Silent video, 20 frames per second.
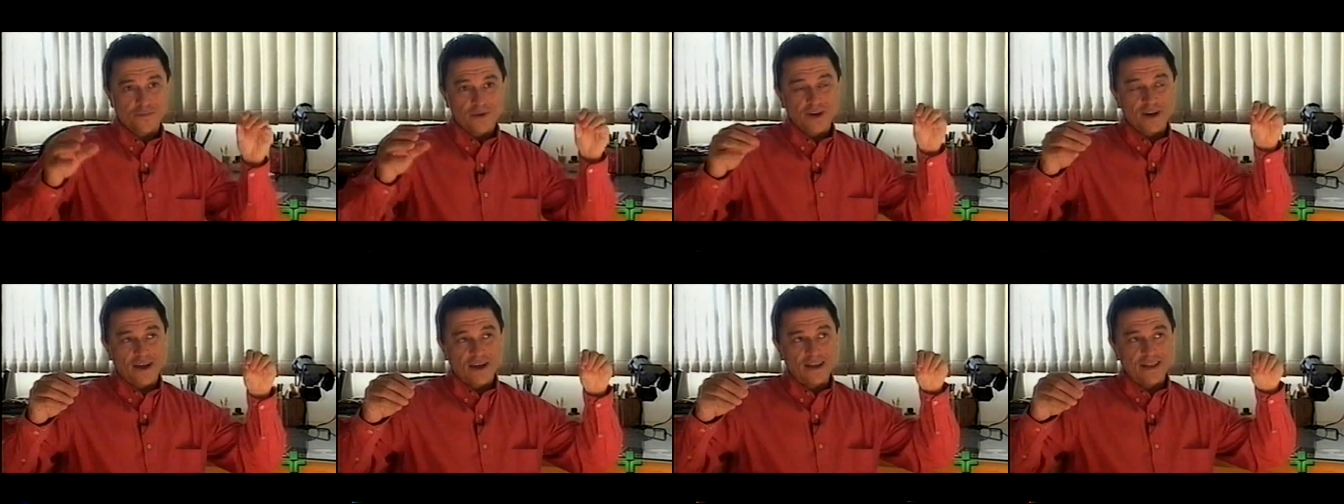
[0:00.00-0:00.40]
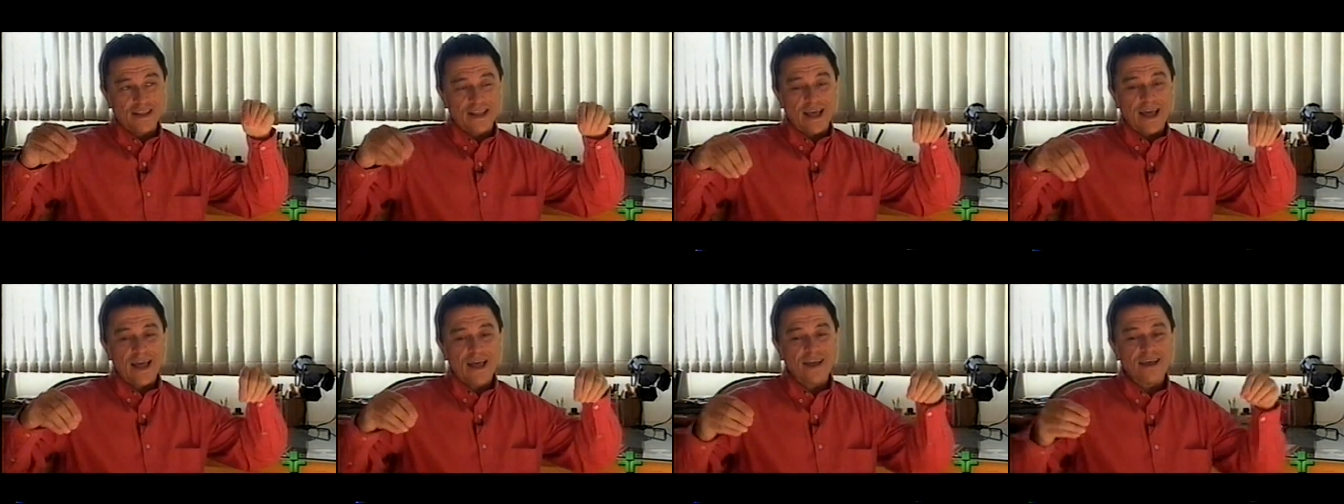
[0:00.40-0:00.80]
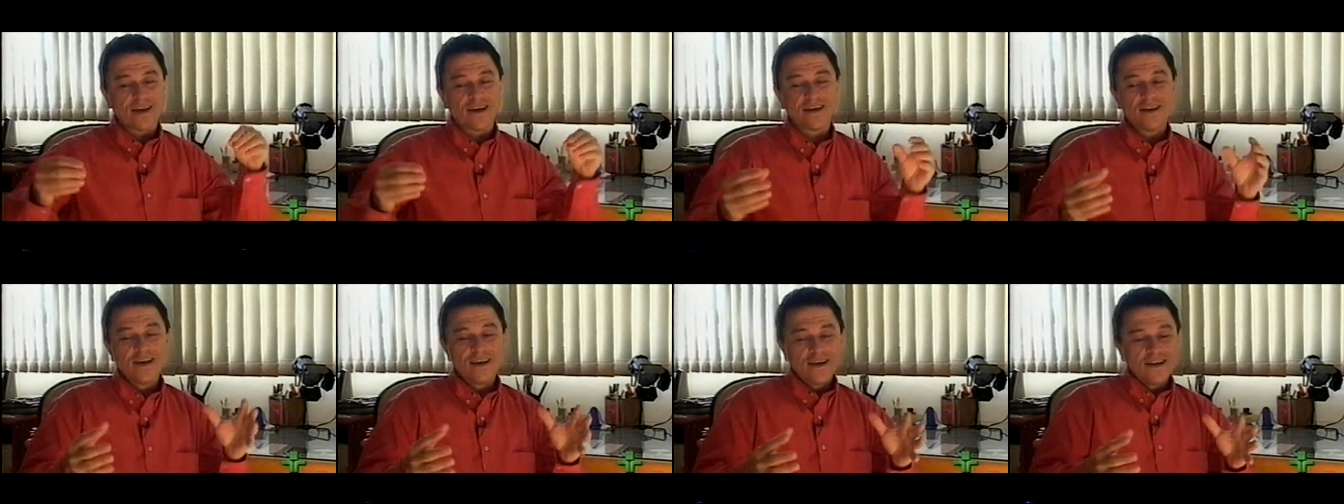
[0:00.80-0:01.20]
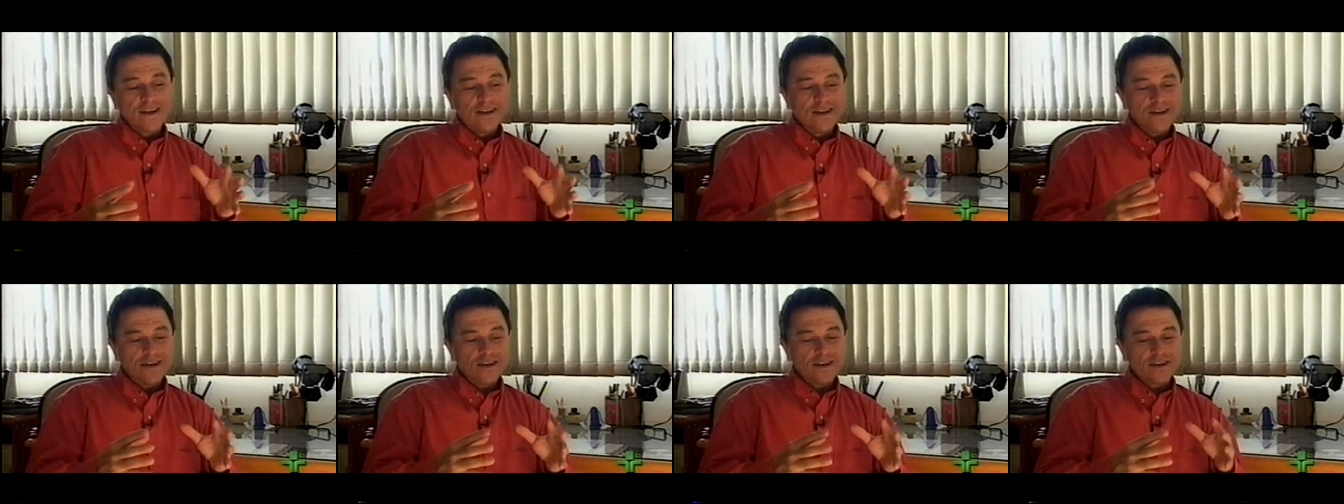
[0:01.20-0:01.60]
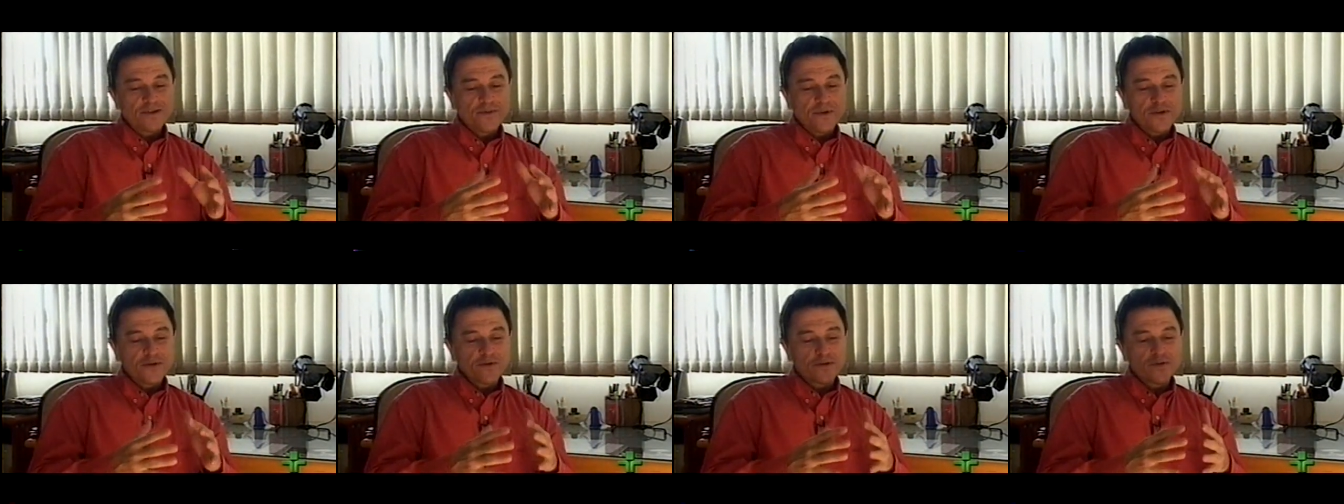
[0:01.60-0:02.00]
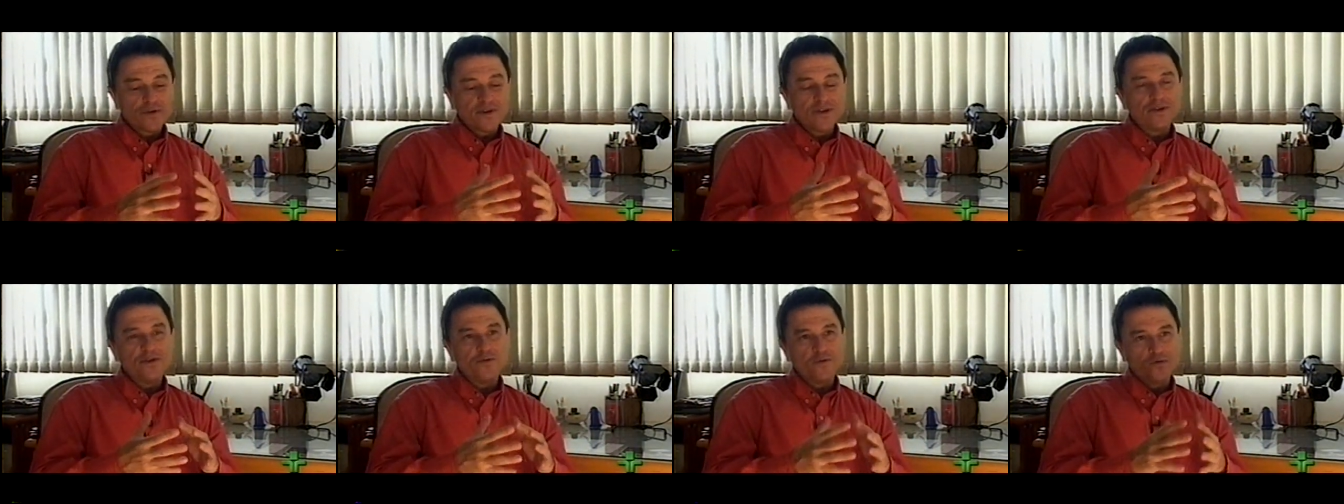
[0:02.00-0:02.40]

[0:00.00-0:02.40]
pela ideia de que as pessoas se